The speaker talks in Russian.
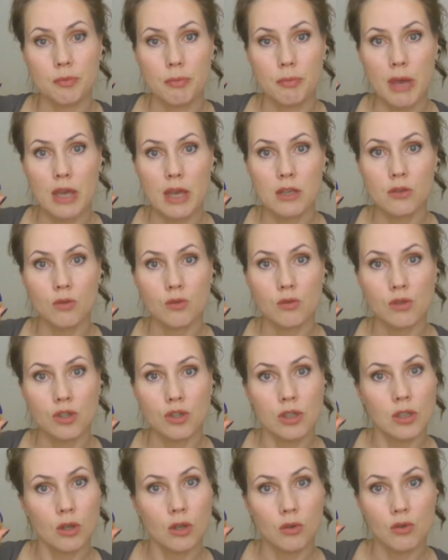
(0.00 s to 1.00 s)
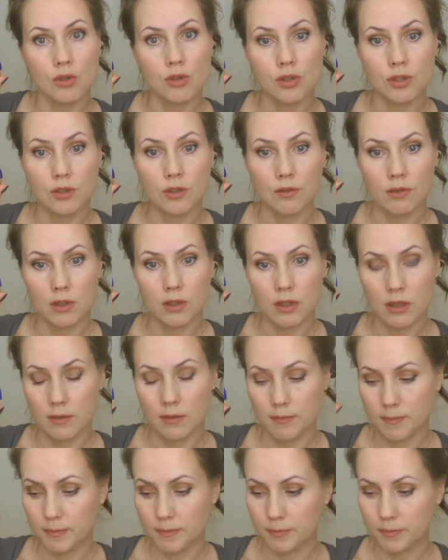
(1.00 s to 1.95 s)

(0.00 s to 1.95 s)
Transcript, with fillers: 5 уже на коже не видно.